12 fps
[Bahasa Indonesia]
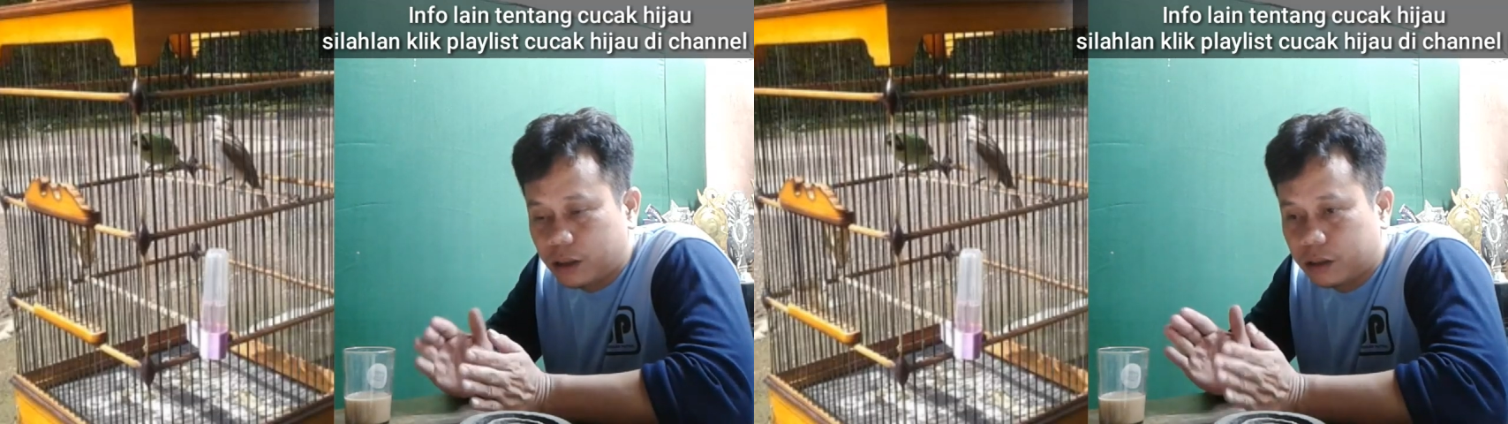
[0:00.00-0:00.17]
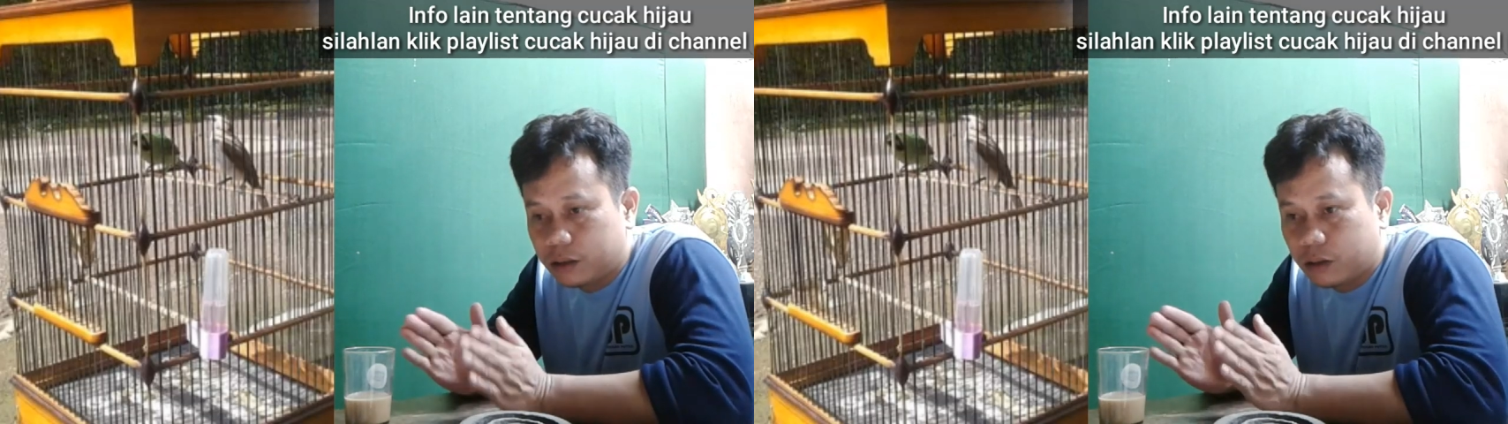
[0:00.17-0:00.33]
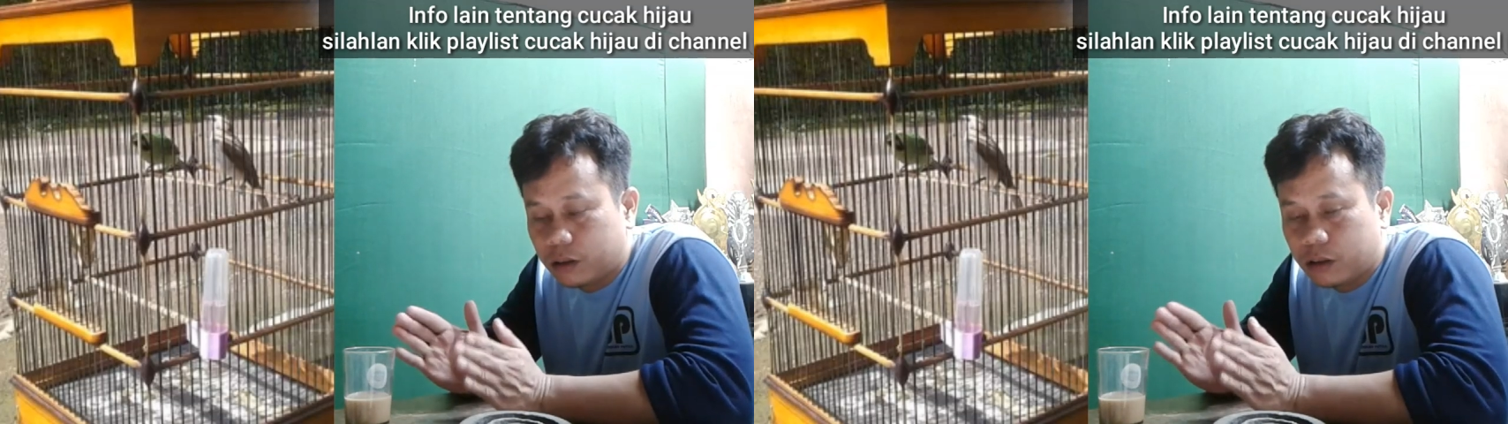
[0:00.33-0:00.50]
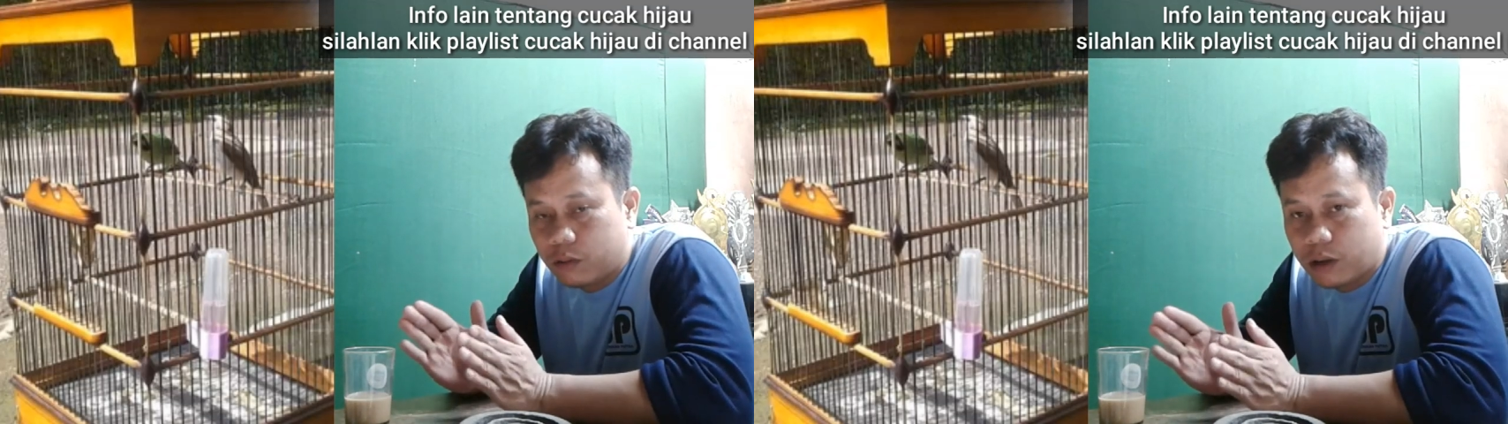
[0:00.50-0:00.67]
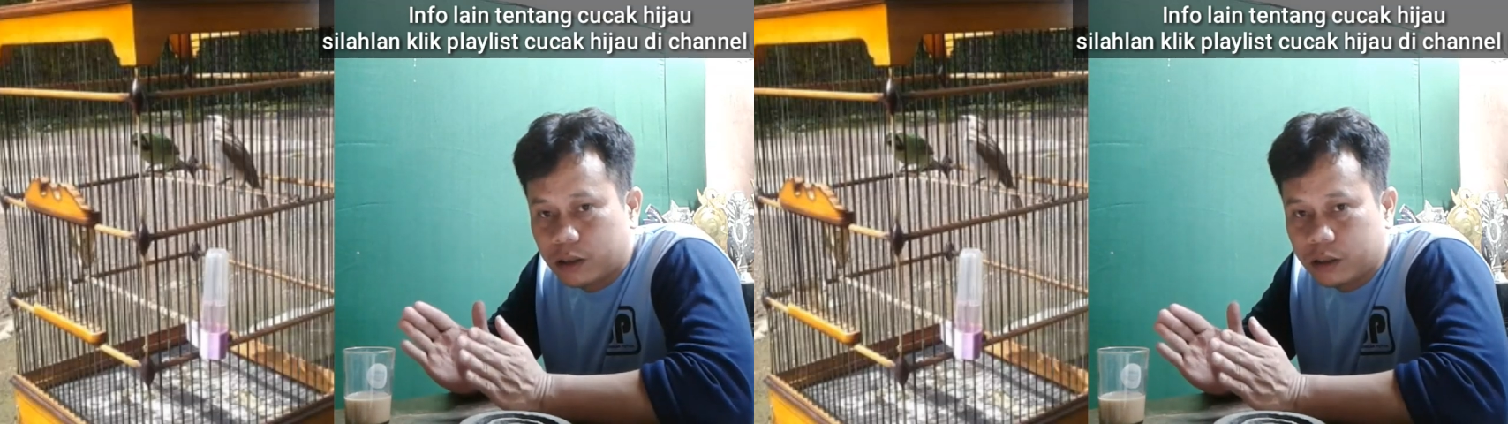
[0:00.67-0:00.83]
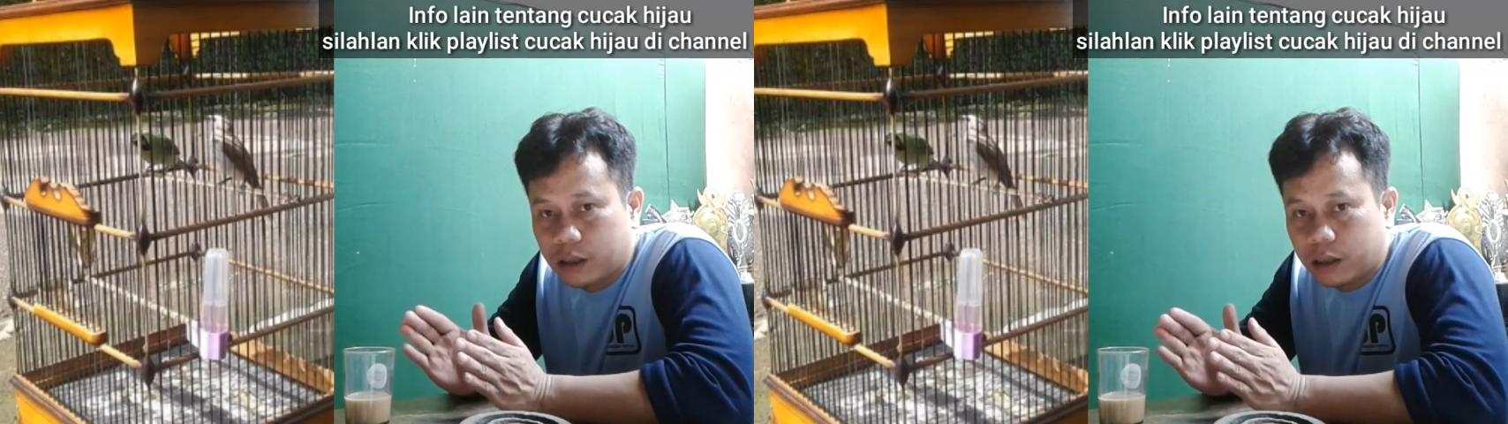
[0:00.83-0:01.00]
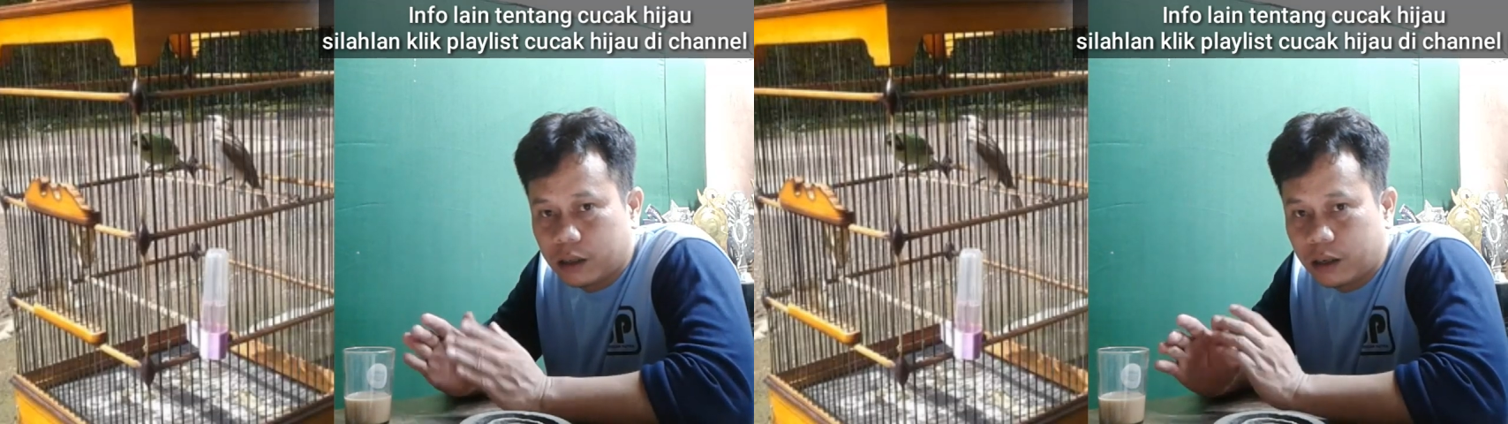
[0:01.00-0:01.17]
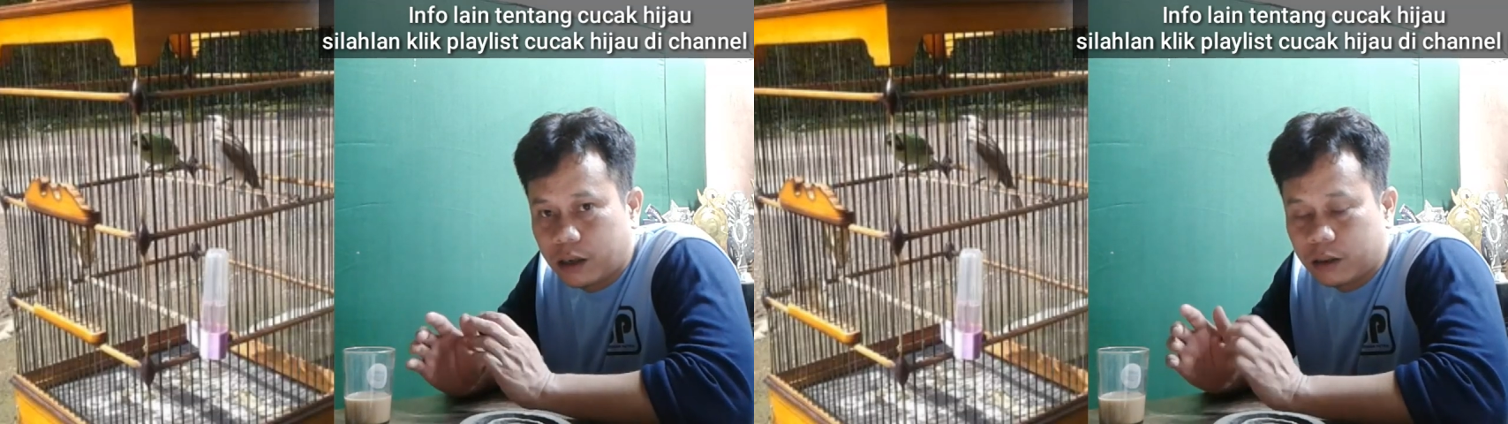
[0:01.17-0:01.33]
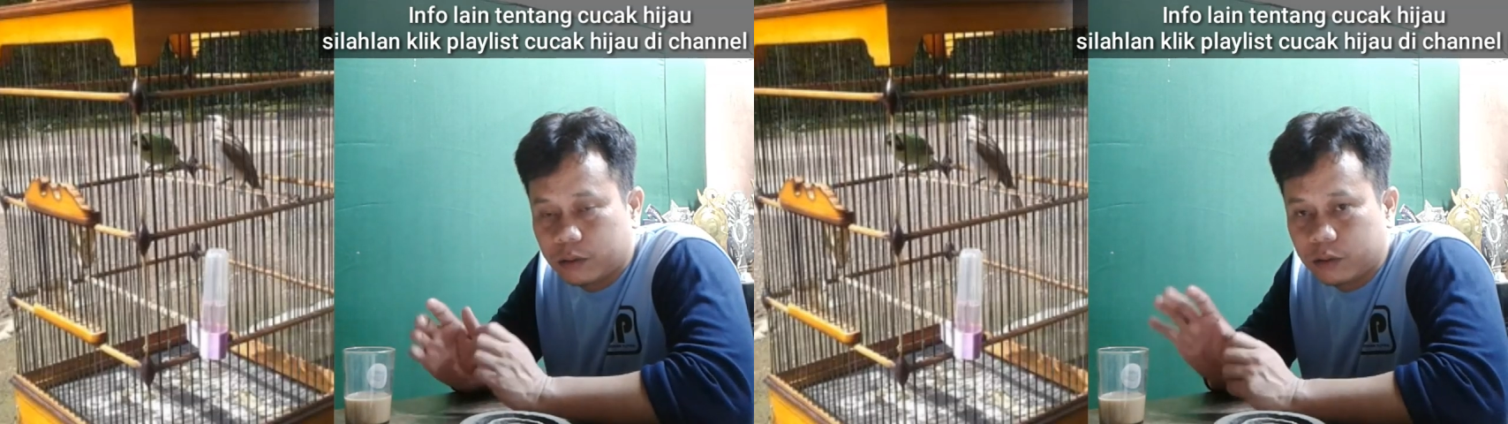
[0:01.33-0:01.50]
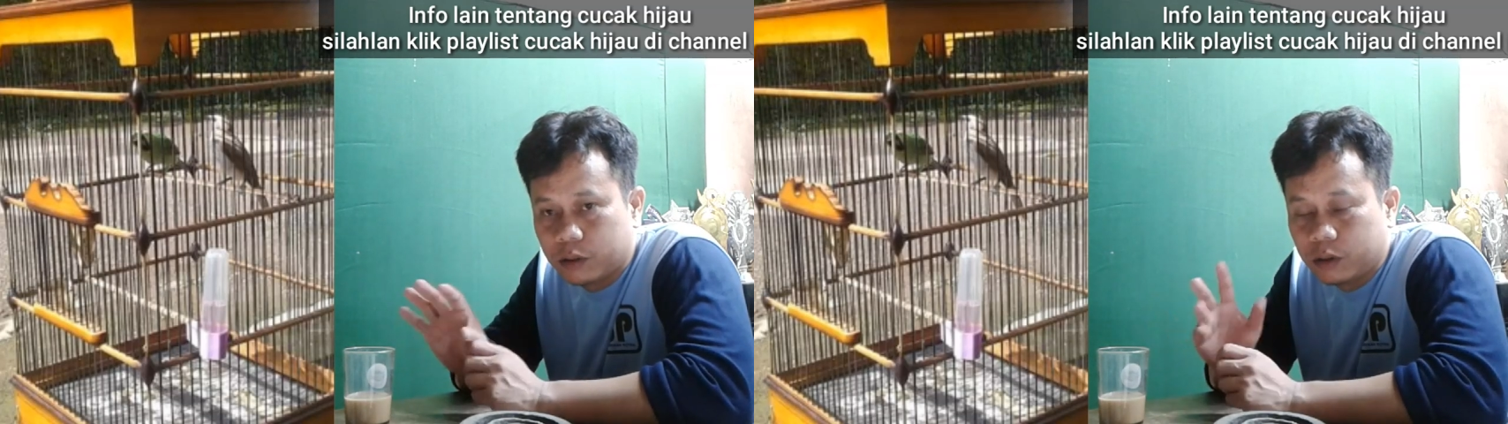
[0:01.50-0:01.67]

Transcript: nanti kok keluar di kandangan